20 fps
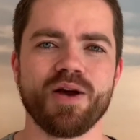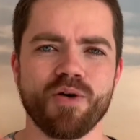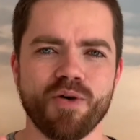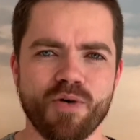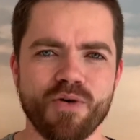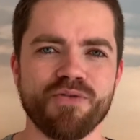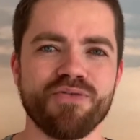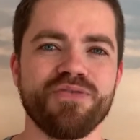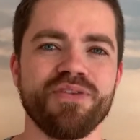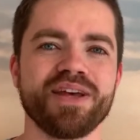
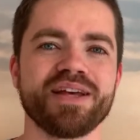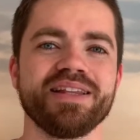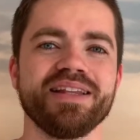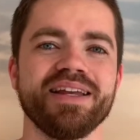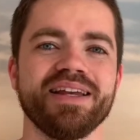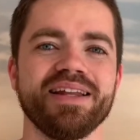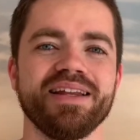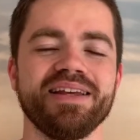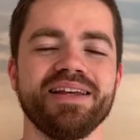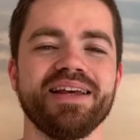Confia
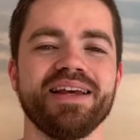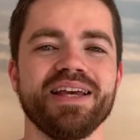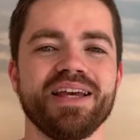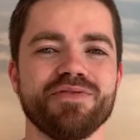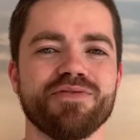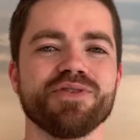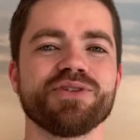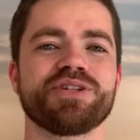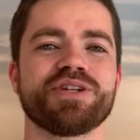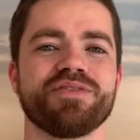nele e
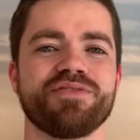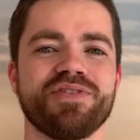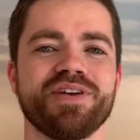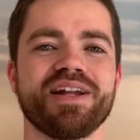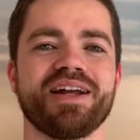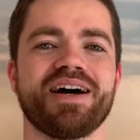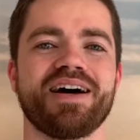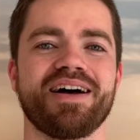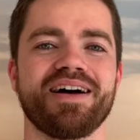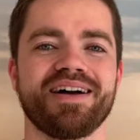você
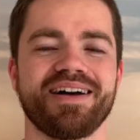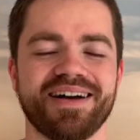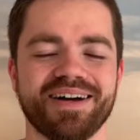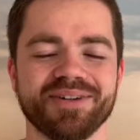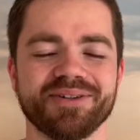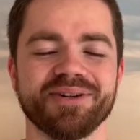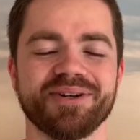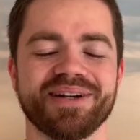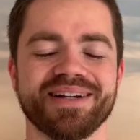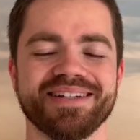verá a
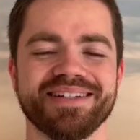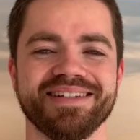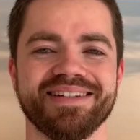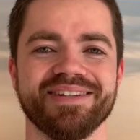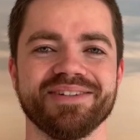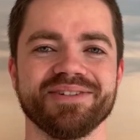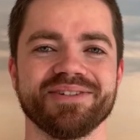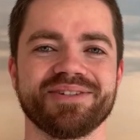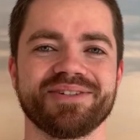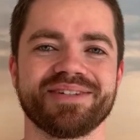glória de
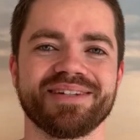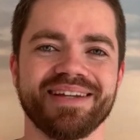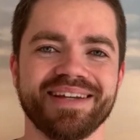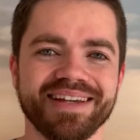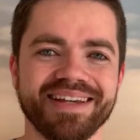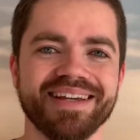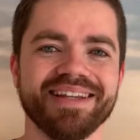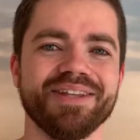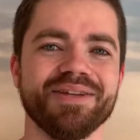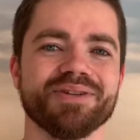Deus.
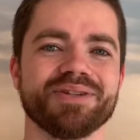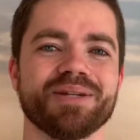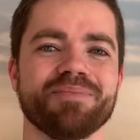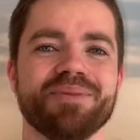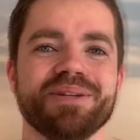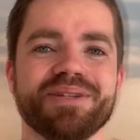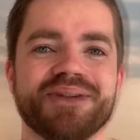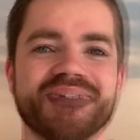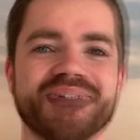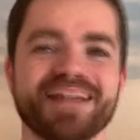Que Deus
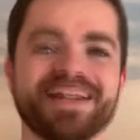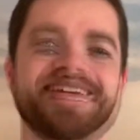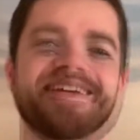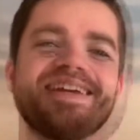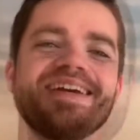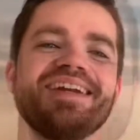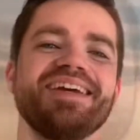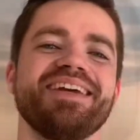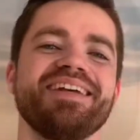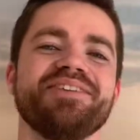abençoe. Fala,
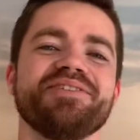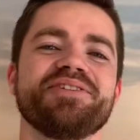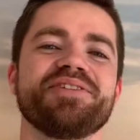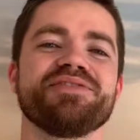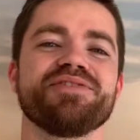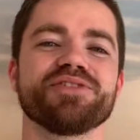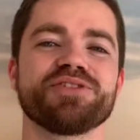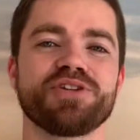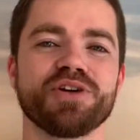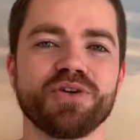querido, se
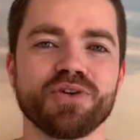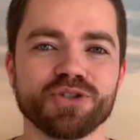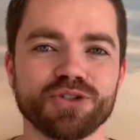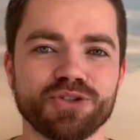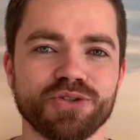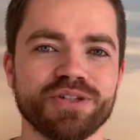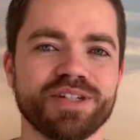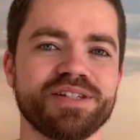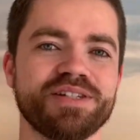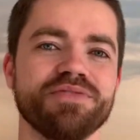você
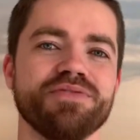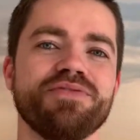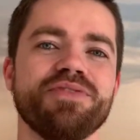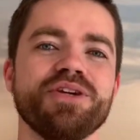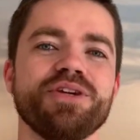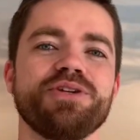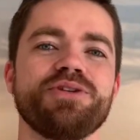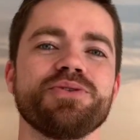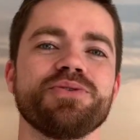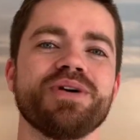gostou desse
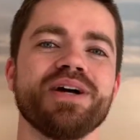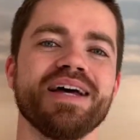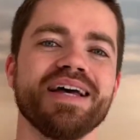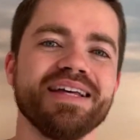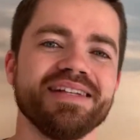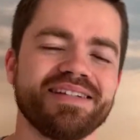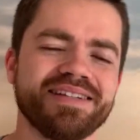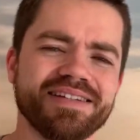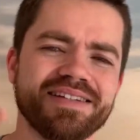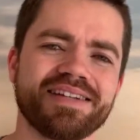vídeo,
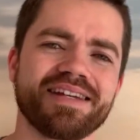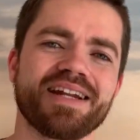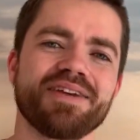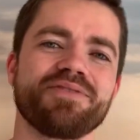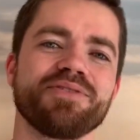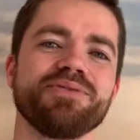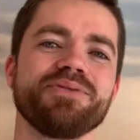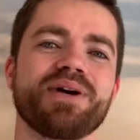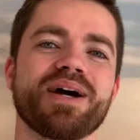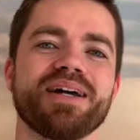se
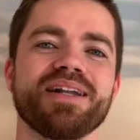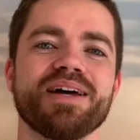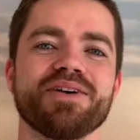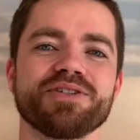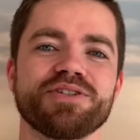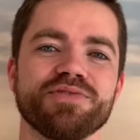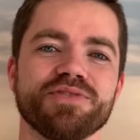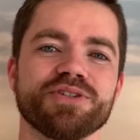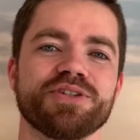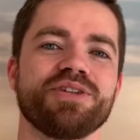inscreva no canal
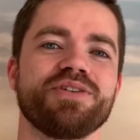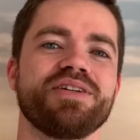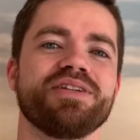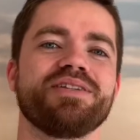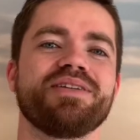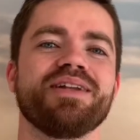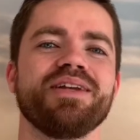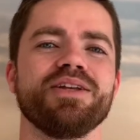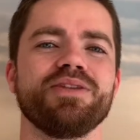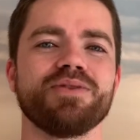se você não é
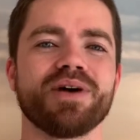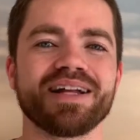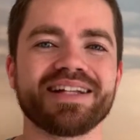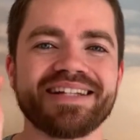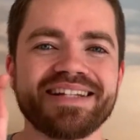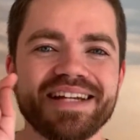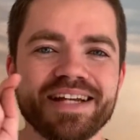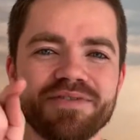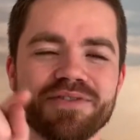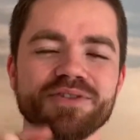inscrito,
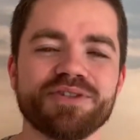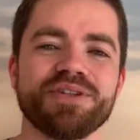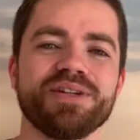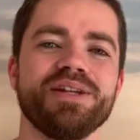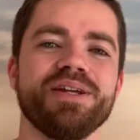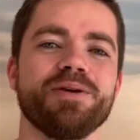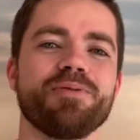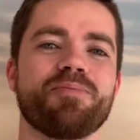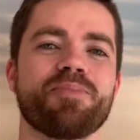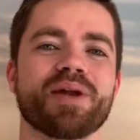ative o
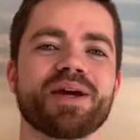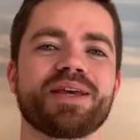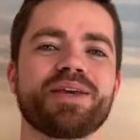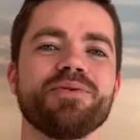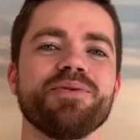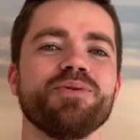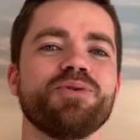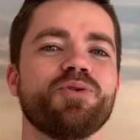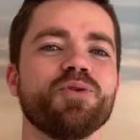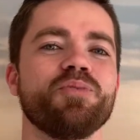sininho para que
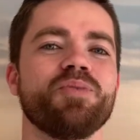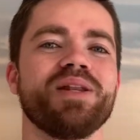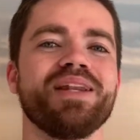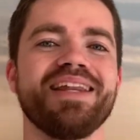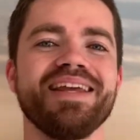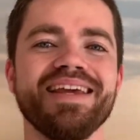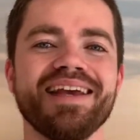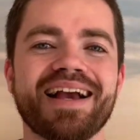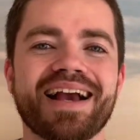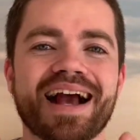o YouTube
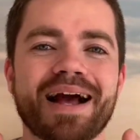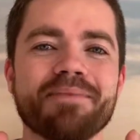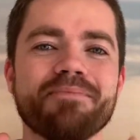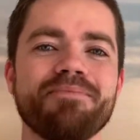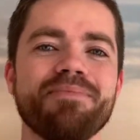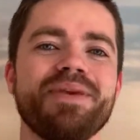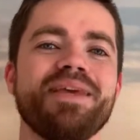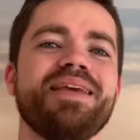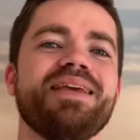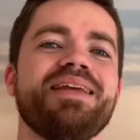lhe
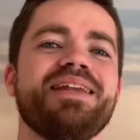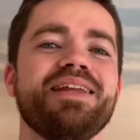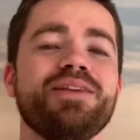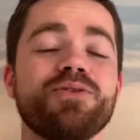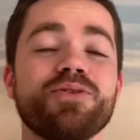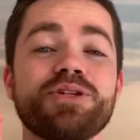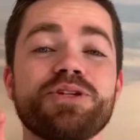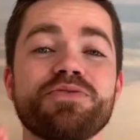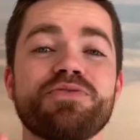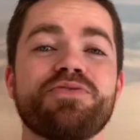encaminhe, lhe
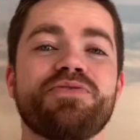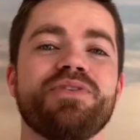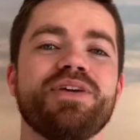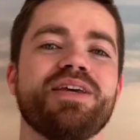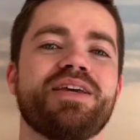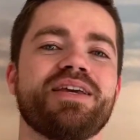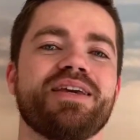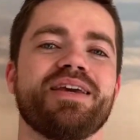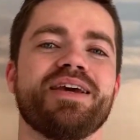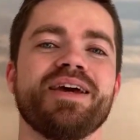
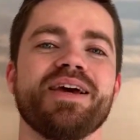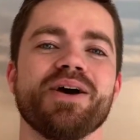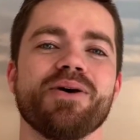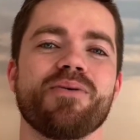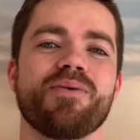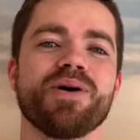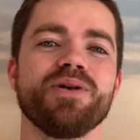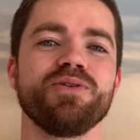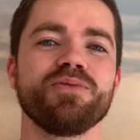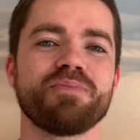notifique
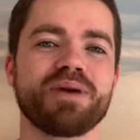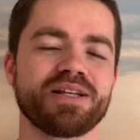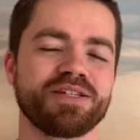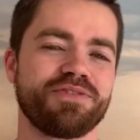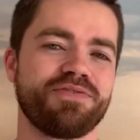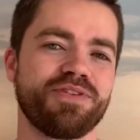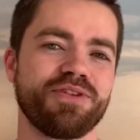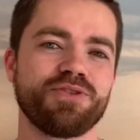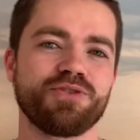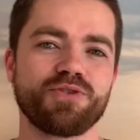quando mais
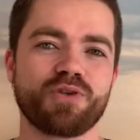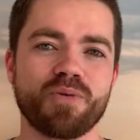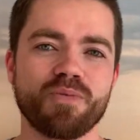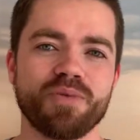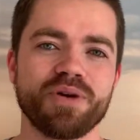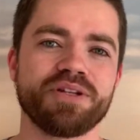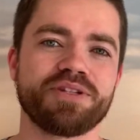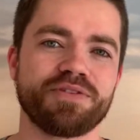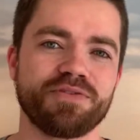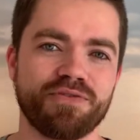vídeos
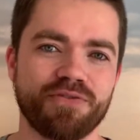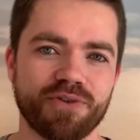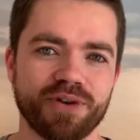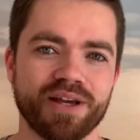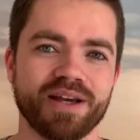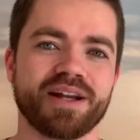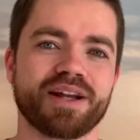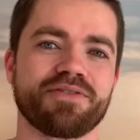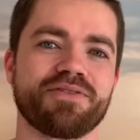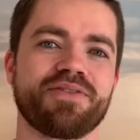como esse
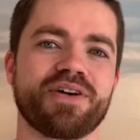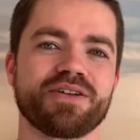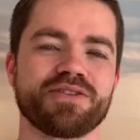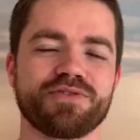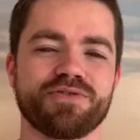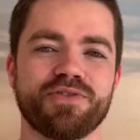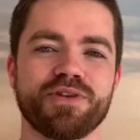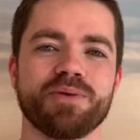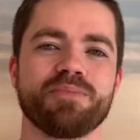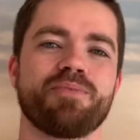forem gravados,
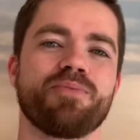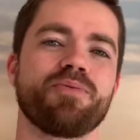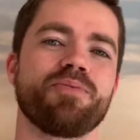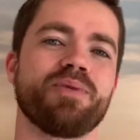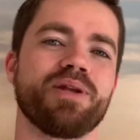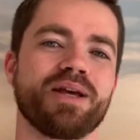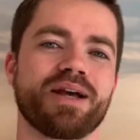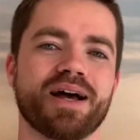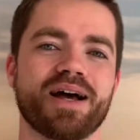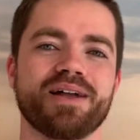forem
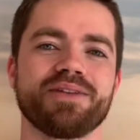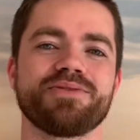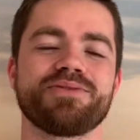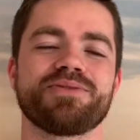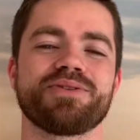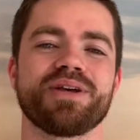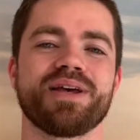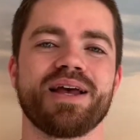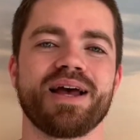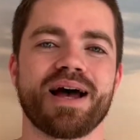publicados.